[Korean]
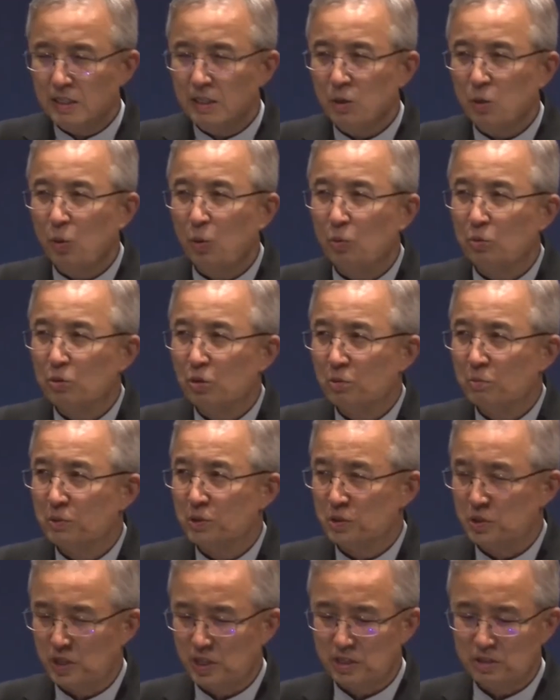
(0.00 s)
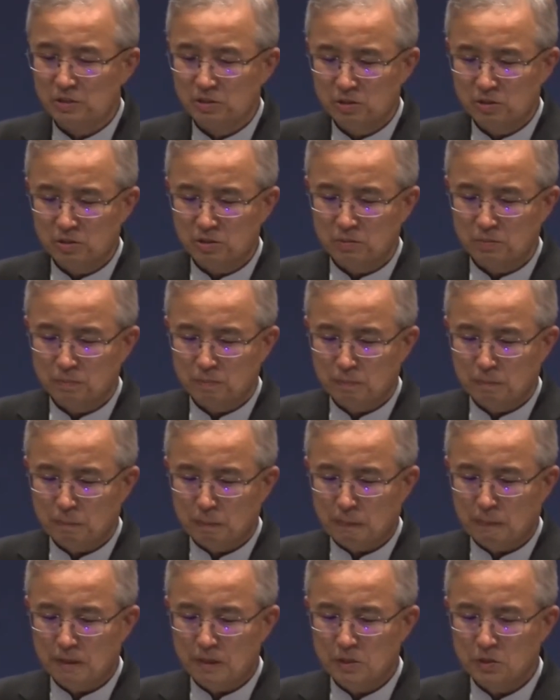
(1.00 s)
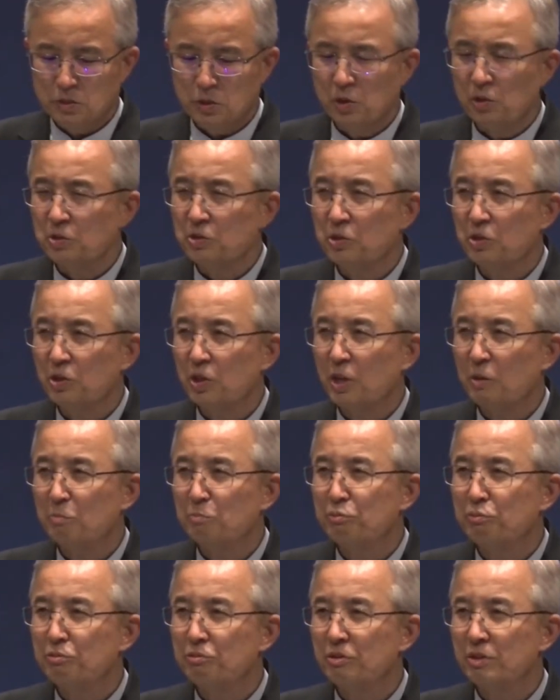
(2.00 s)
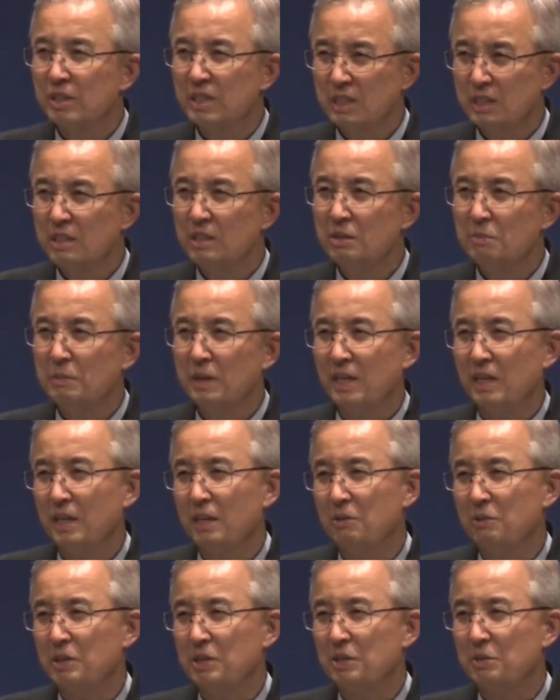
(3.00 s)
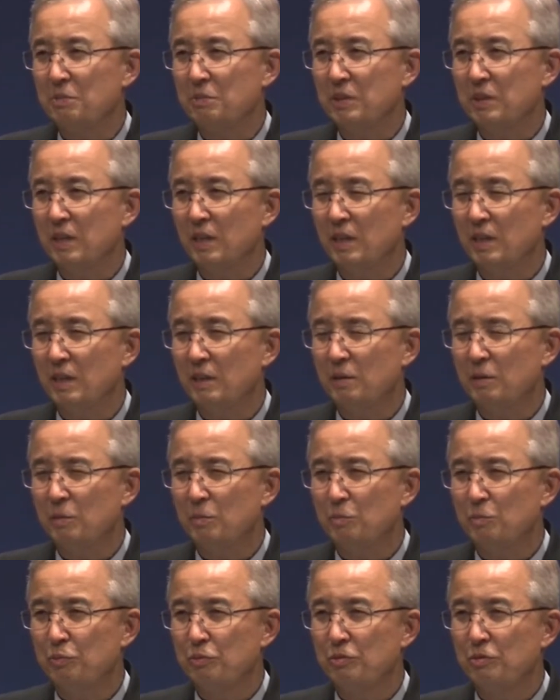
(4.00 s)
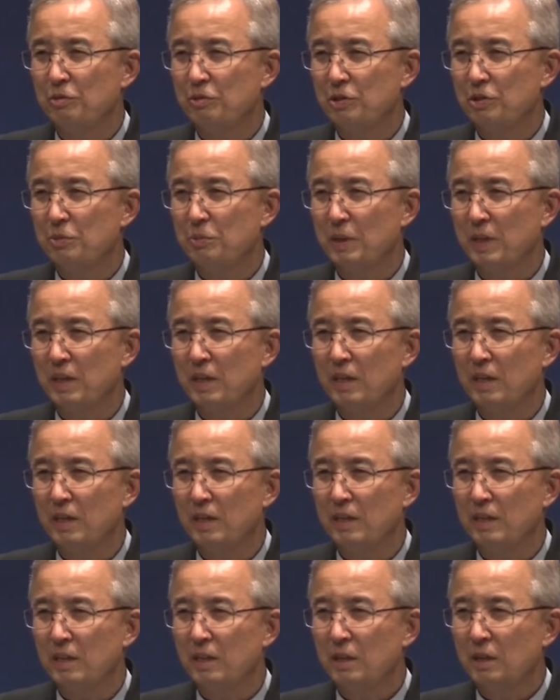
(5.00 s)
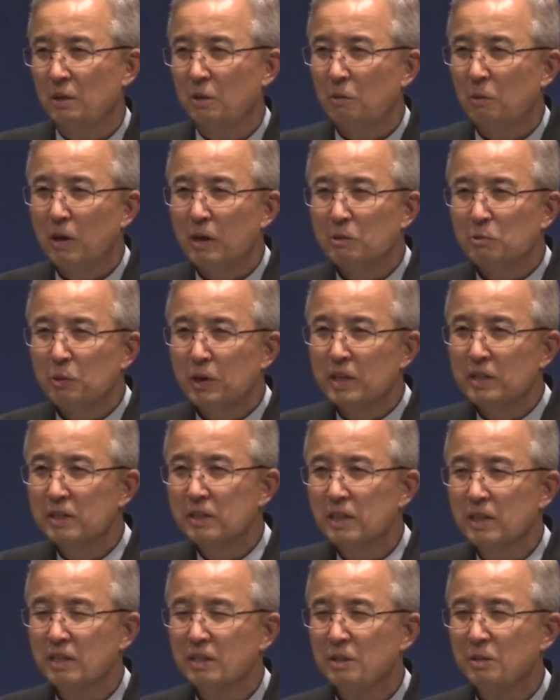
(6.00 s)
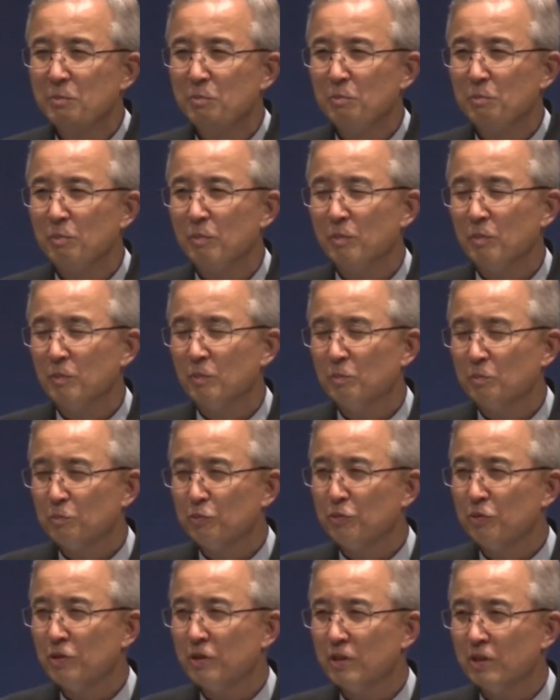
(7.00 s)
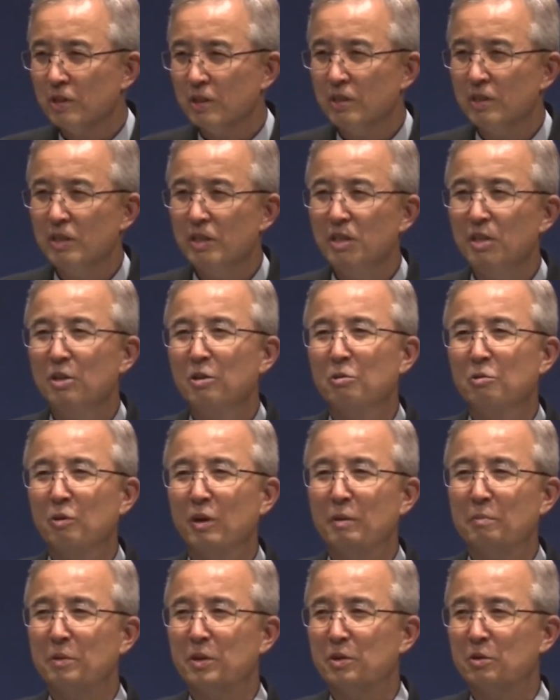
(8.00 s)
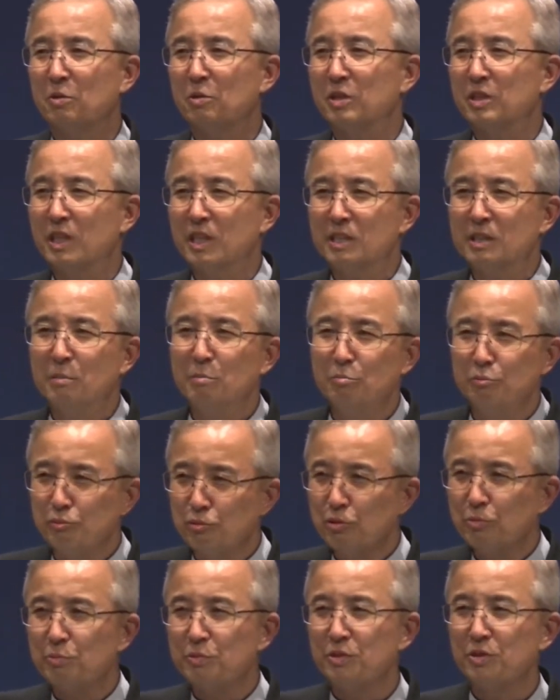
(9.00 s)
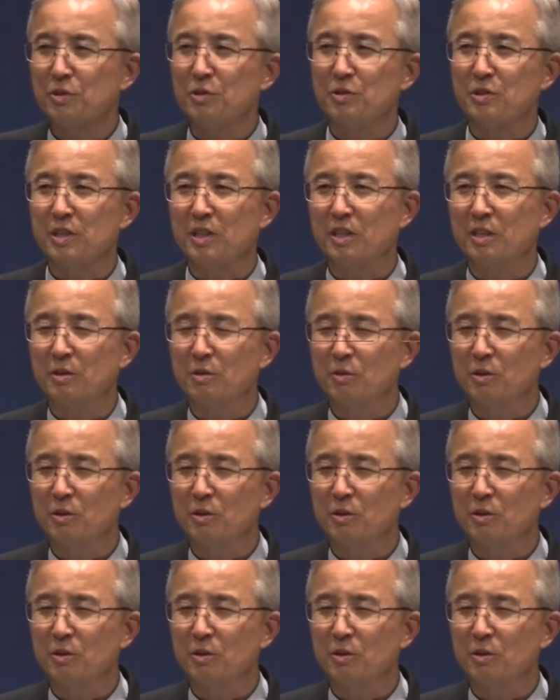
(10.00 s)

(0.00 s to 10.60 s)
공동모정에는요, 성령의 불을 끄지 말라 그랬습니다. 불을 끄지 말라. 활활 타는 불을 끌려고 하면 거기다 갖다 물을 붓는 거잖아요.